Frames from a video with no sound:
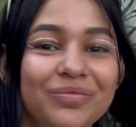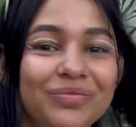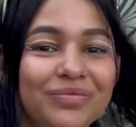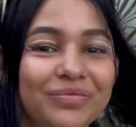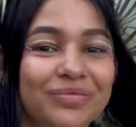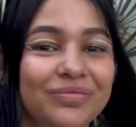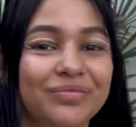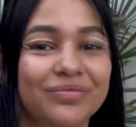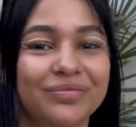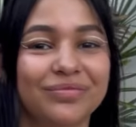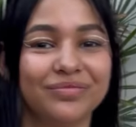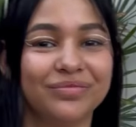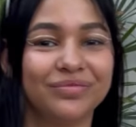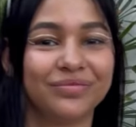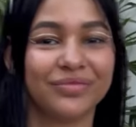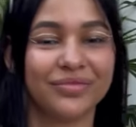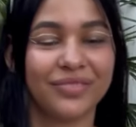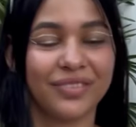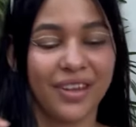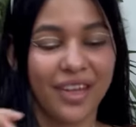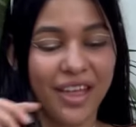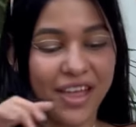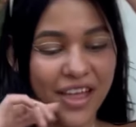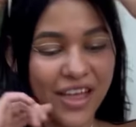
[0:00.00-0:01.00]
¿No? ¿Por qué no?
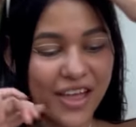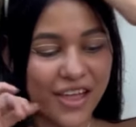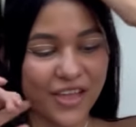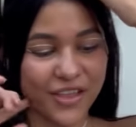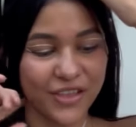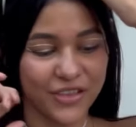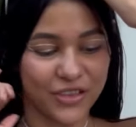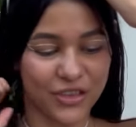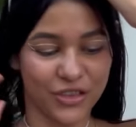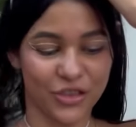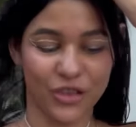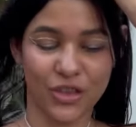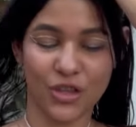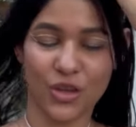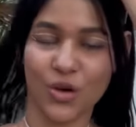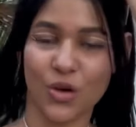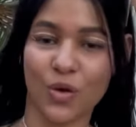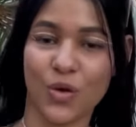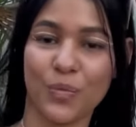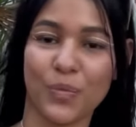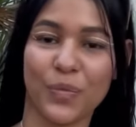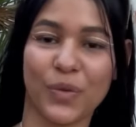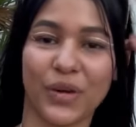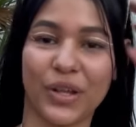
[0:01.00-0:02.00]
No,
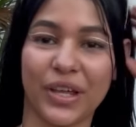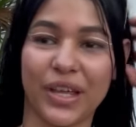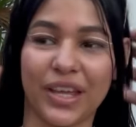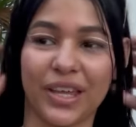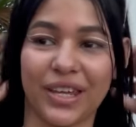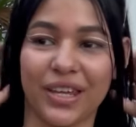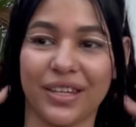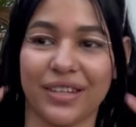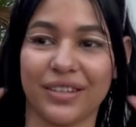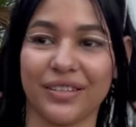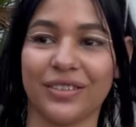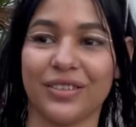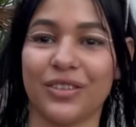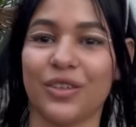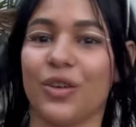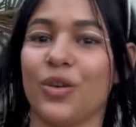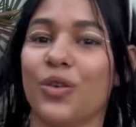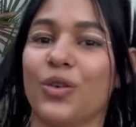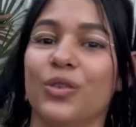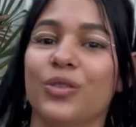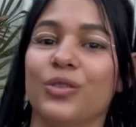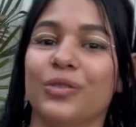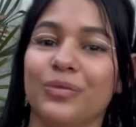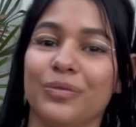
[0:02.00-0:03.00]
porque
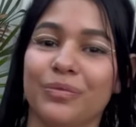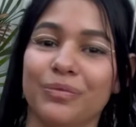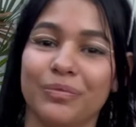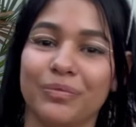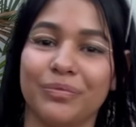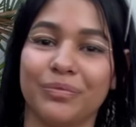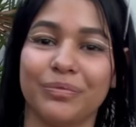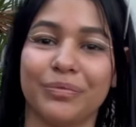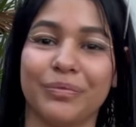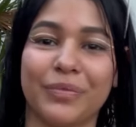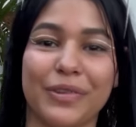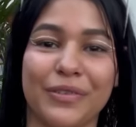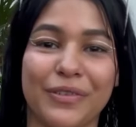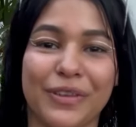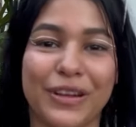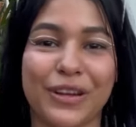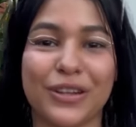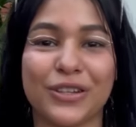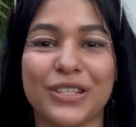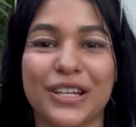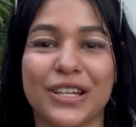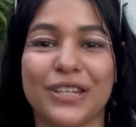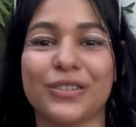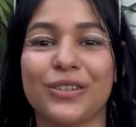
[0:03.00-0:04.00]
no. Prefiero
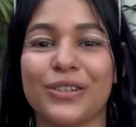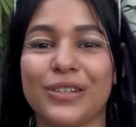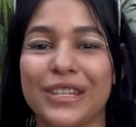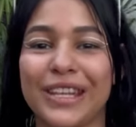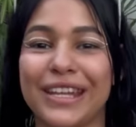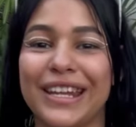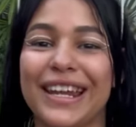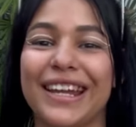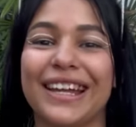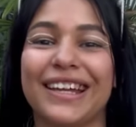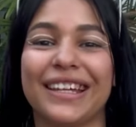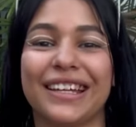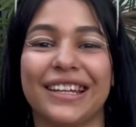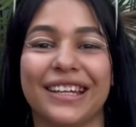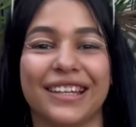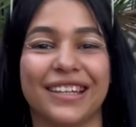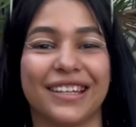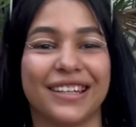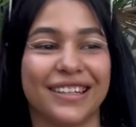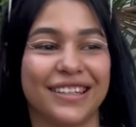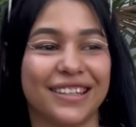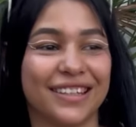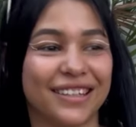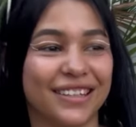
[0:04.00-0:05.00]
estar soltera. Ah,
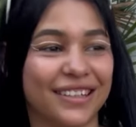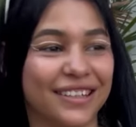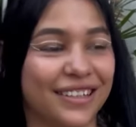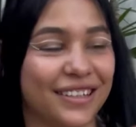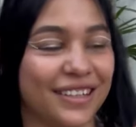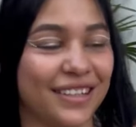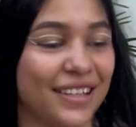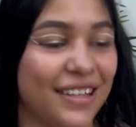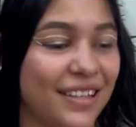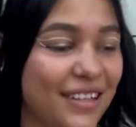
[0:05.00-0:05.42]
soltera, pero estás